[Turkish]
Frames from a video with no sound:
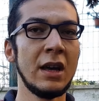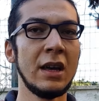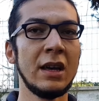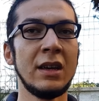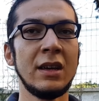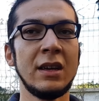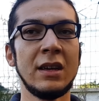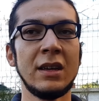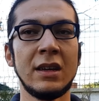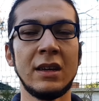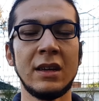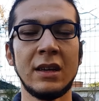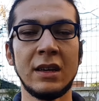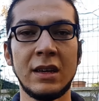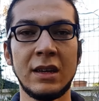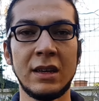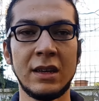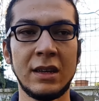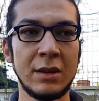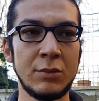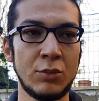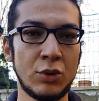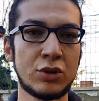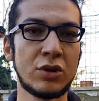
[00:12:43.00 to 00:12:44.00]

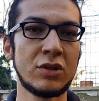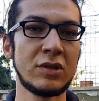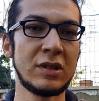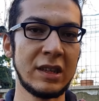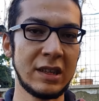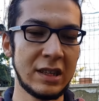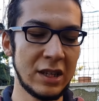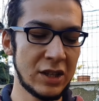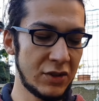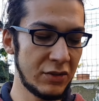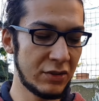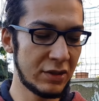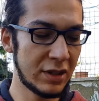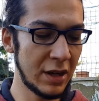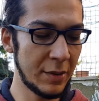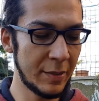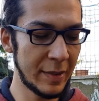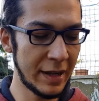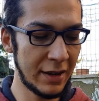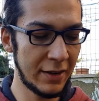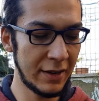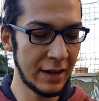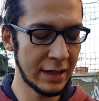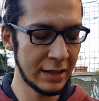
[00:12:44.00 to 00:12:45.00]
e, Moto Z'de çift
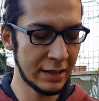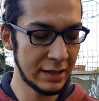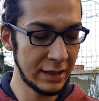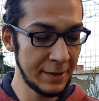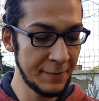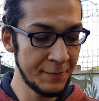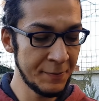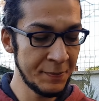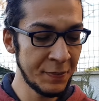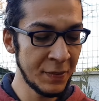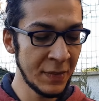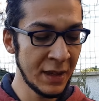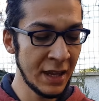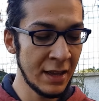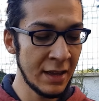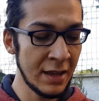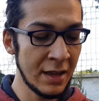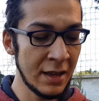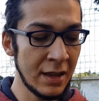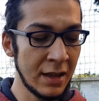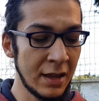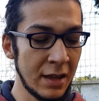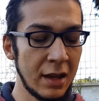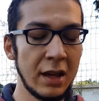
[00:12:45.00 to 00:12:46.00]
kamera vardı.
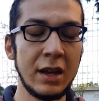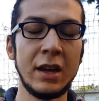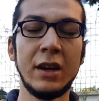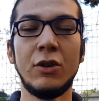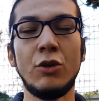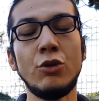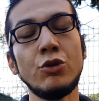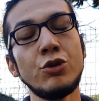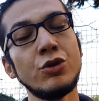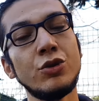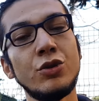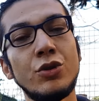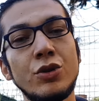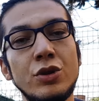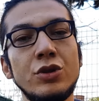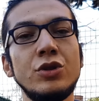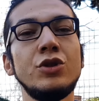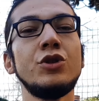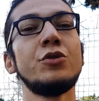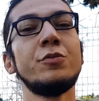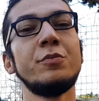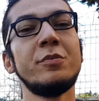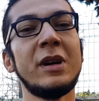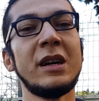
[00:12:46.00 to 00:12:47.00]
E, oyun
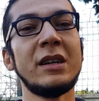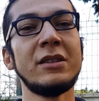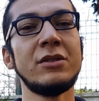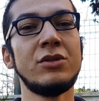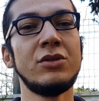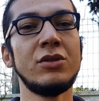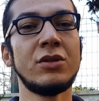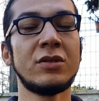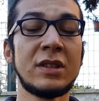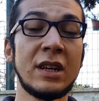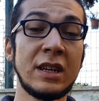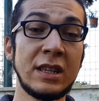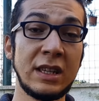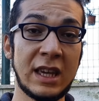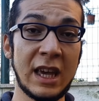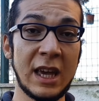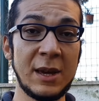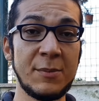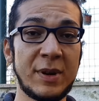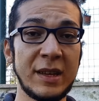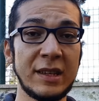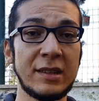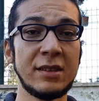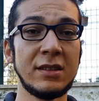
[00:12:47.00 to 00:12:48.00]
oynuyorum ben diyorsan
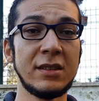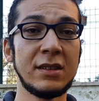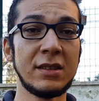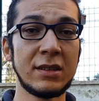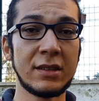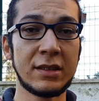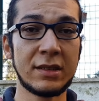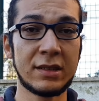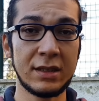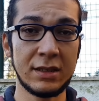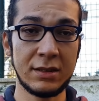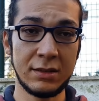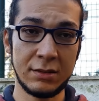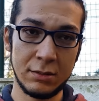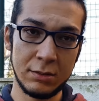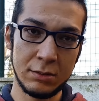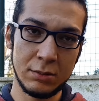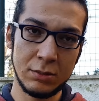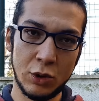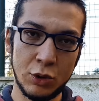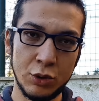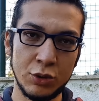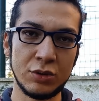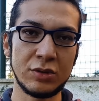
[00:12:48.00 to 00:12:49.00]
gamepad'ini alırsın
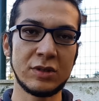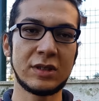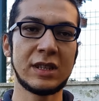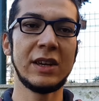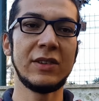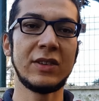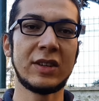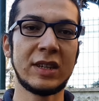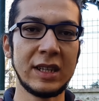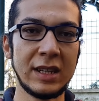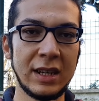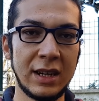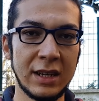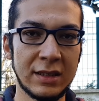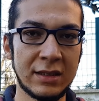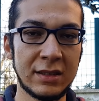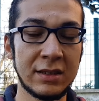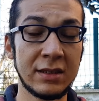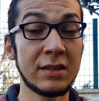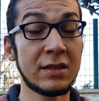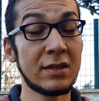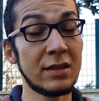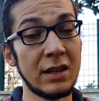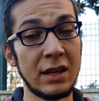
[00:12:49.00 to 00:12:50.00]
oyun zevkini
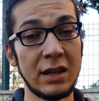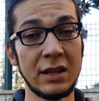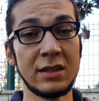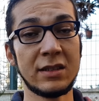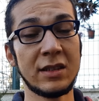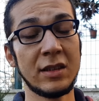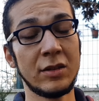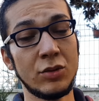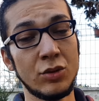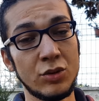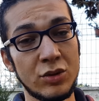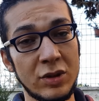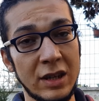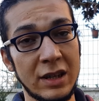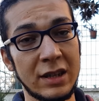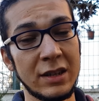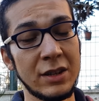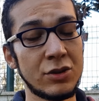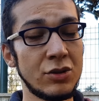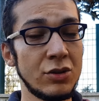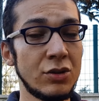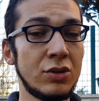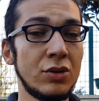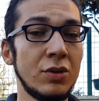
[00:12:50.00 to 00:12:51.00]
arttırırsın. Aynı zamanda
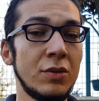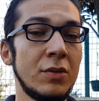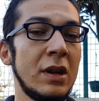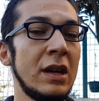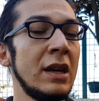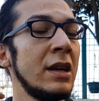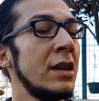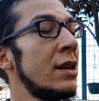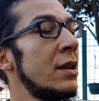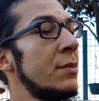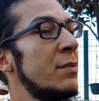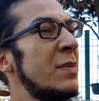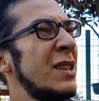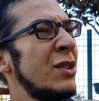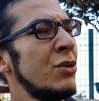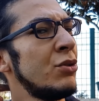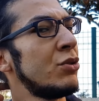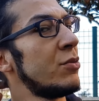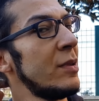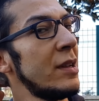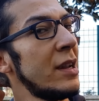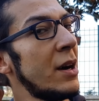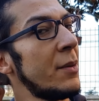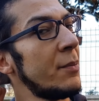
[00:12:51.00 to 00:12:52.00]
üzerine çünkü
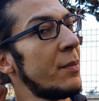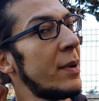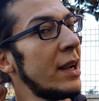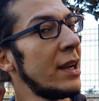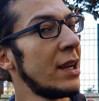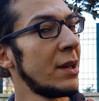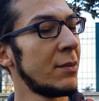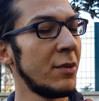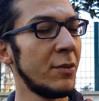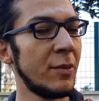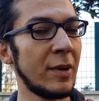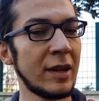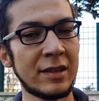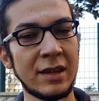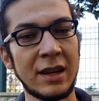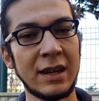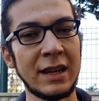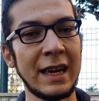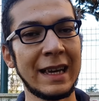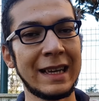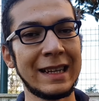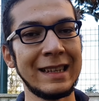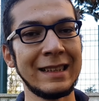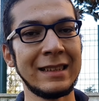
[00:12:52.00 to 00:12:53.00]
1100 e, miliamperlik bir
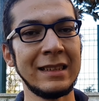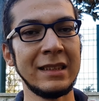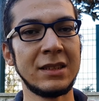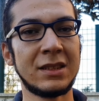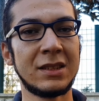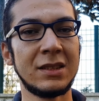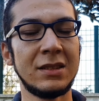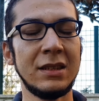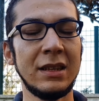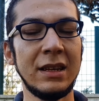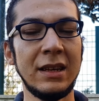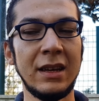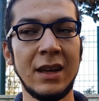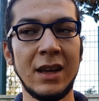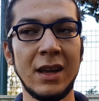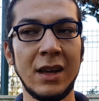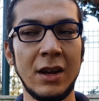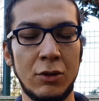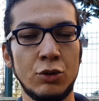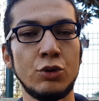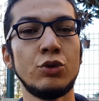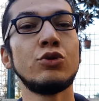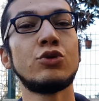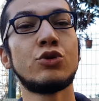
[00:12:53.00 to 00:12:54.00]
batarya eklediği için de
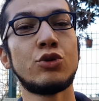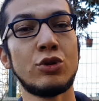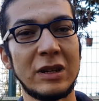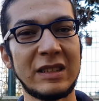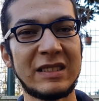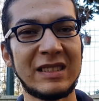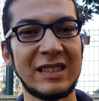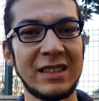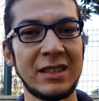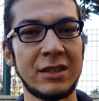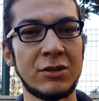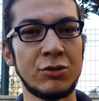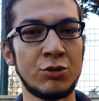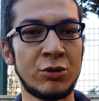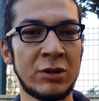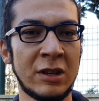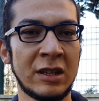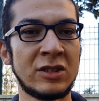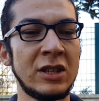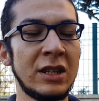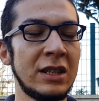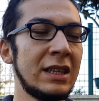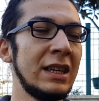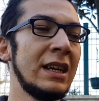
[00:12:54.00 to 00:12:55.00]
oyun süresini de
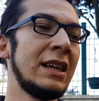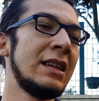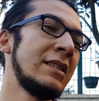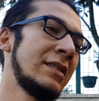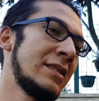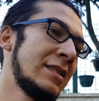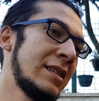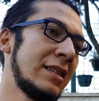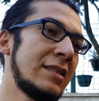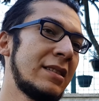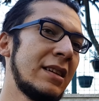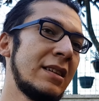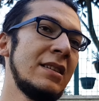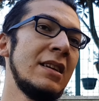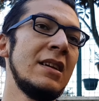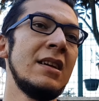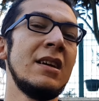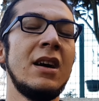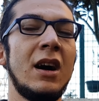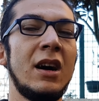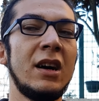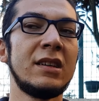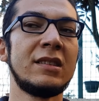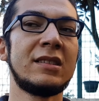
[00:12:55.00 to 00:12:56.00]
uzatacak. Yani zaten
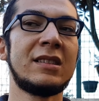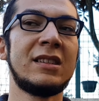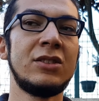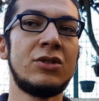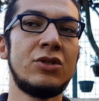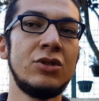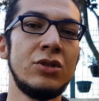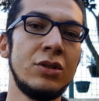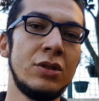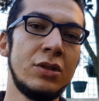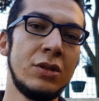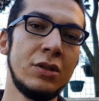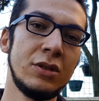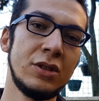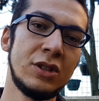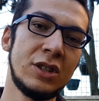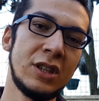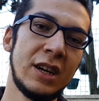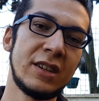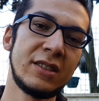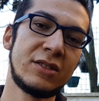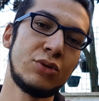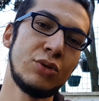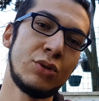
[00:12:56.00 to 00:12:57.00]
az gidiyor,
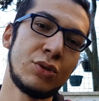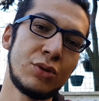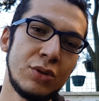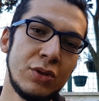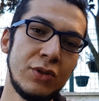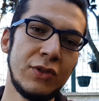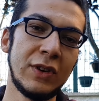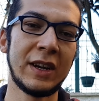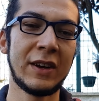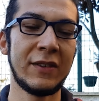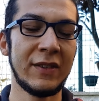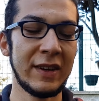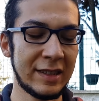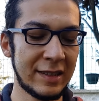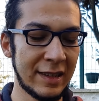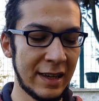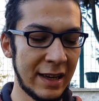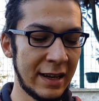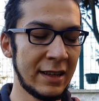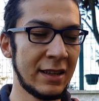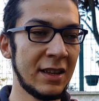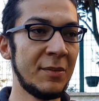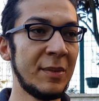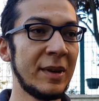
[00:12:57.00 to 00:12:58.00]
şarj sorunu var
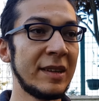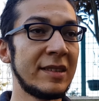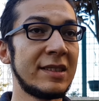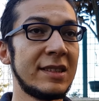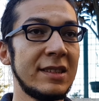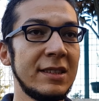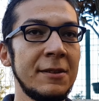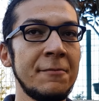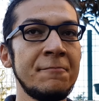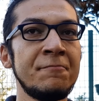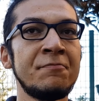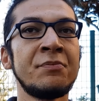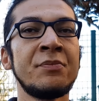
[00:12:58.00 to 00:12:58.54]
vesaire demezsin.